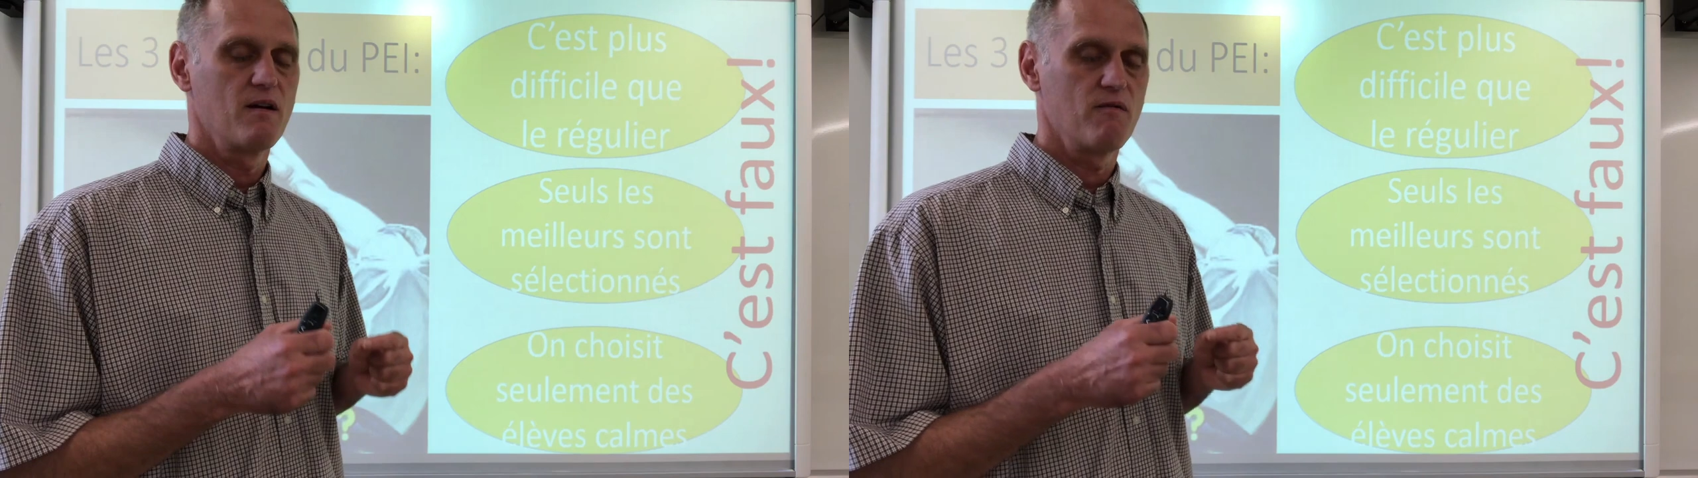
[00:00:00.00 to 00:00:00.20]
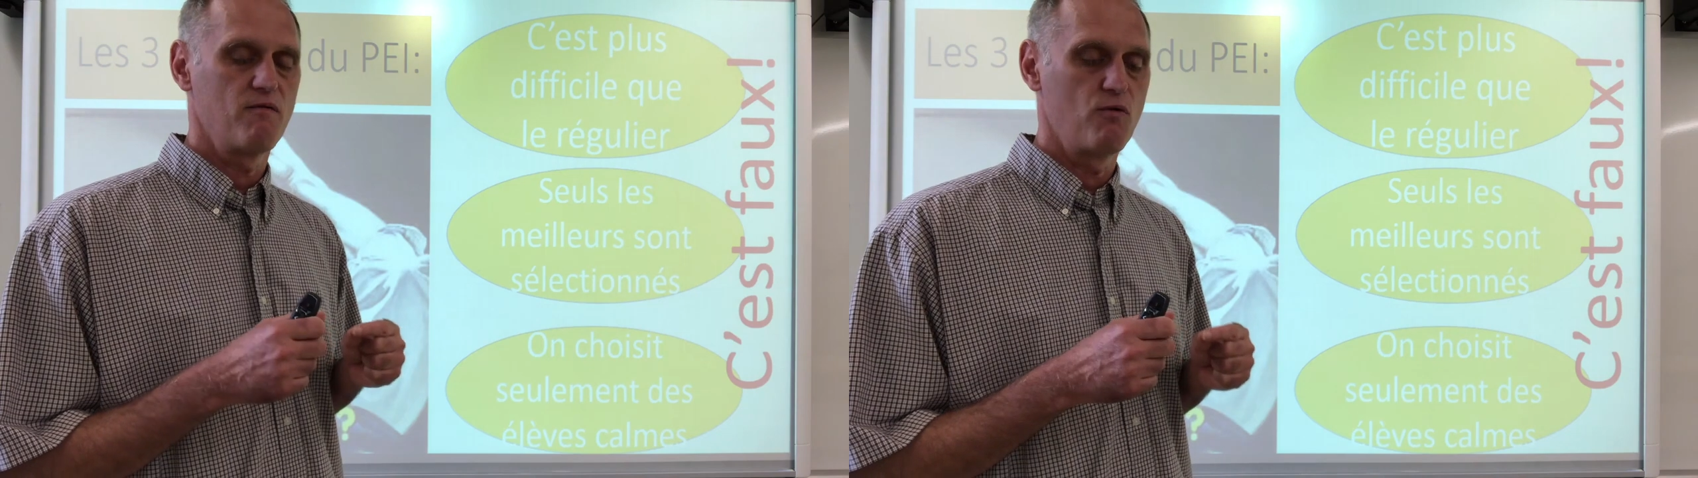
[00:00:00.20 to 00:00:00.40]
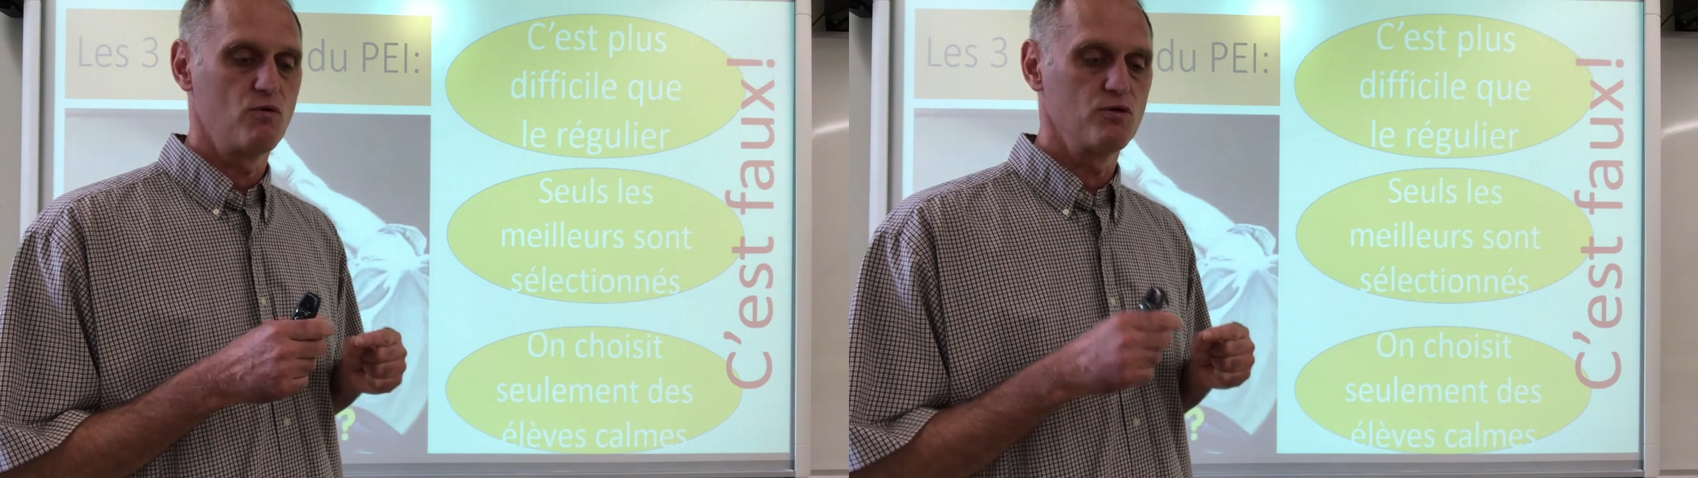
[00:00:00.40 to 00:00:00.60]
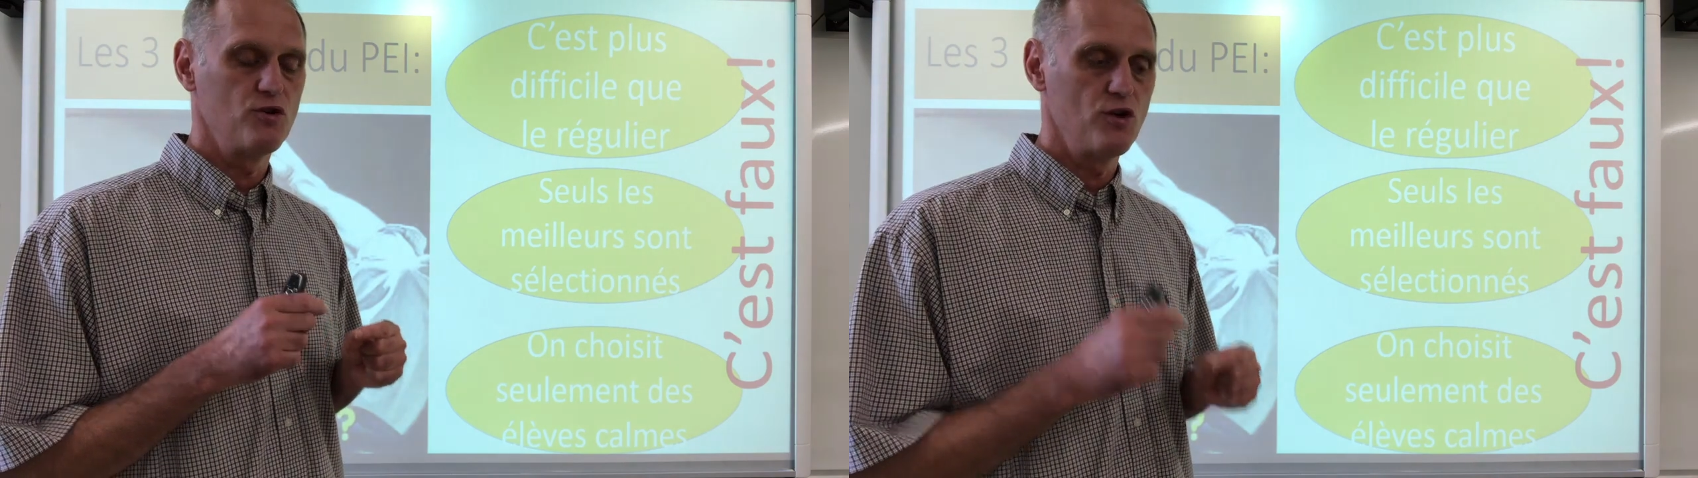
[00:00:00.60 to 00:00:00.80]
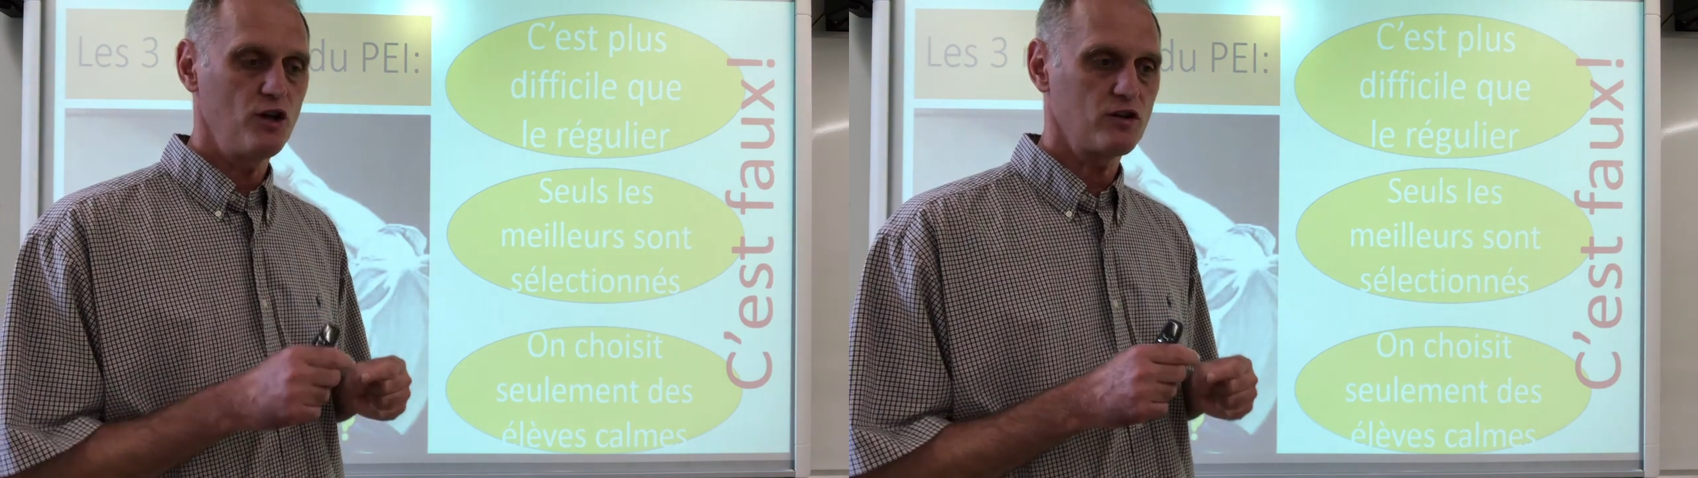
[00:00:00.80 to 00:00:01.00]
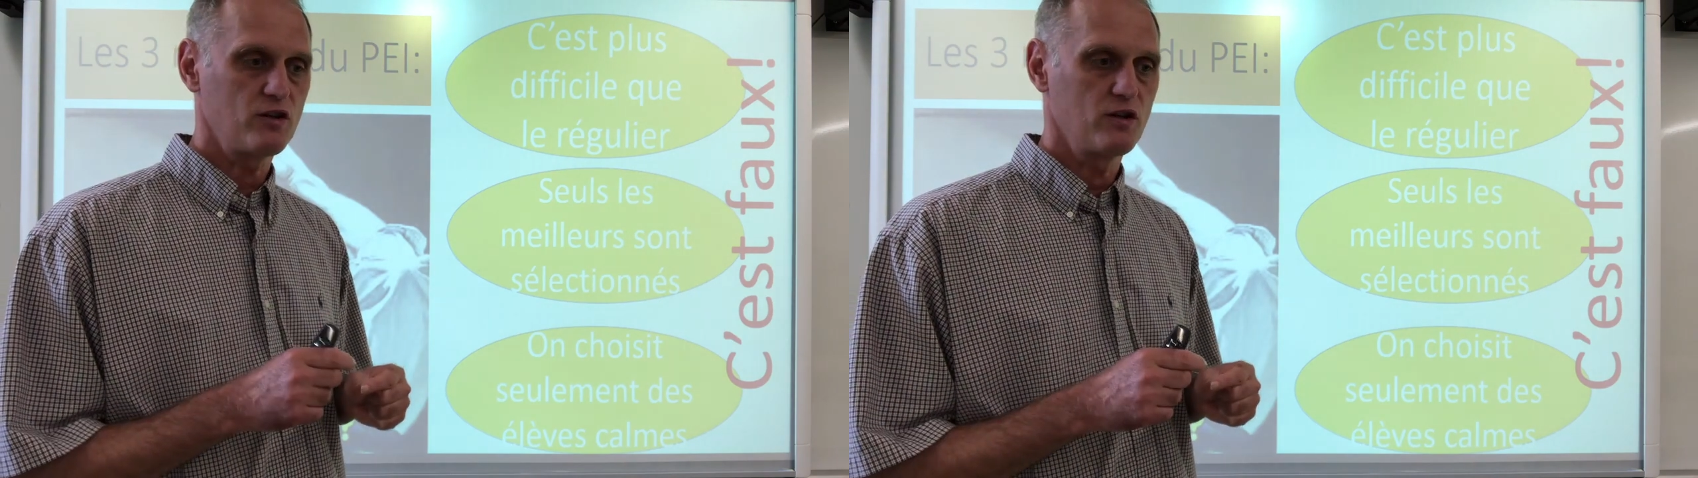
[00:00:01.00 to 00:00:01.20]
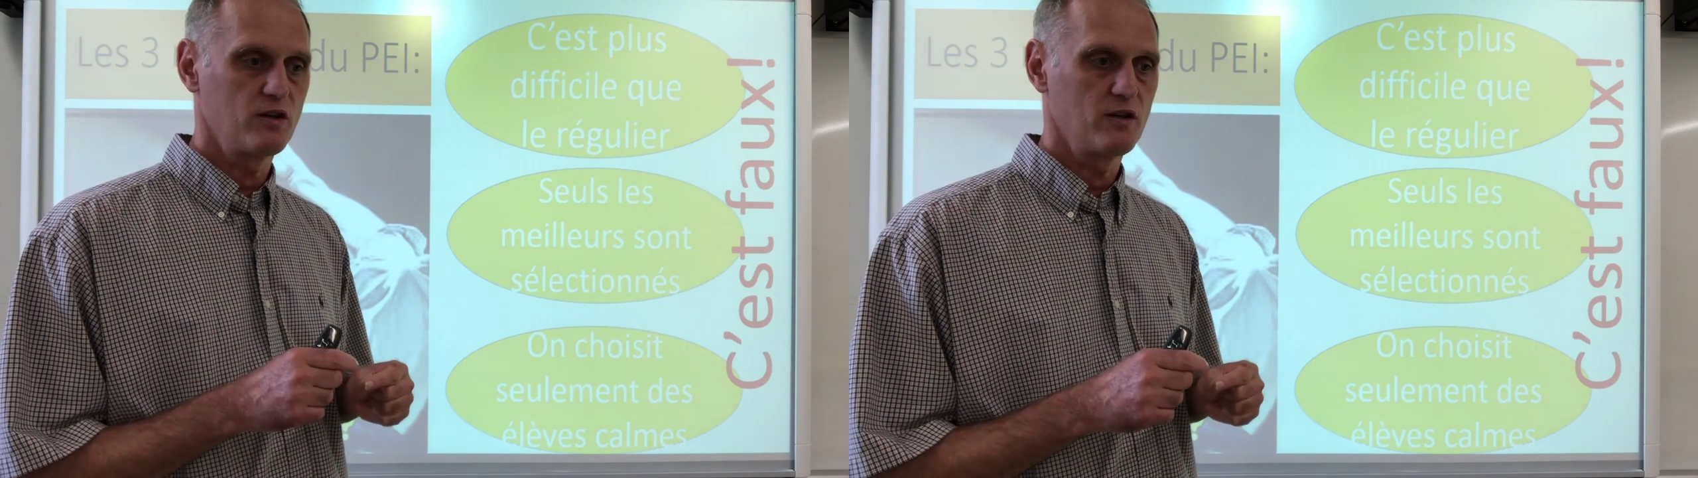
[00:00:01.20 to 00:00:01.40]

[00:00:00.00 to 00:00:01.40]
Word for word: vos notes